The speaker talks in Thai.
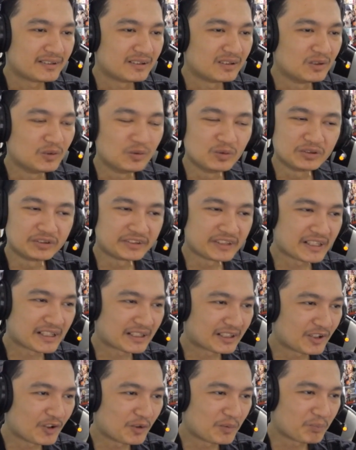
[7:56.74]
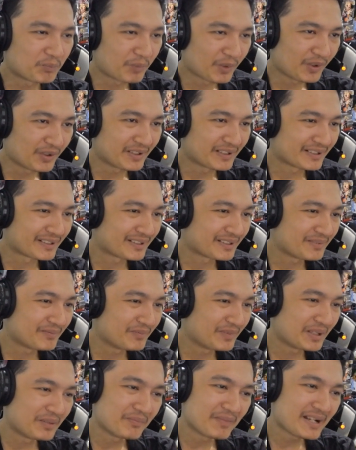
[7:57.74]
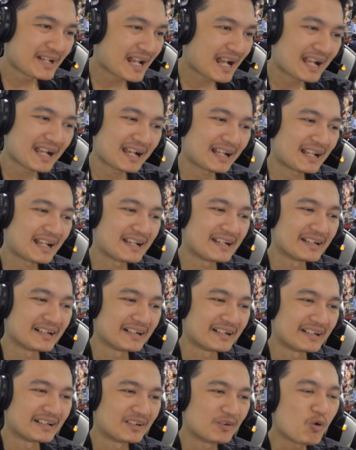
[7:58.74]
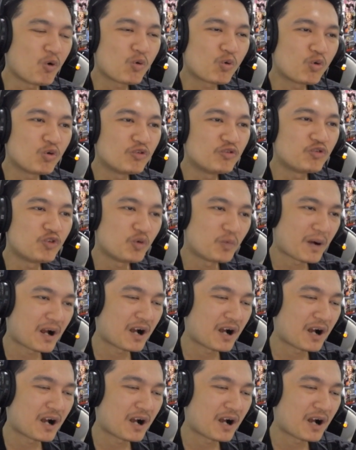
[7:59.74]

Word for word: รู้สึกโดนปล้นเหมือนไม่ได้อะไรเลย โงกุลฟูลพา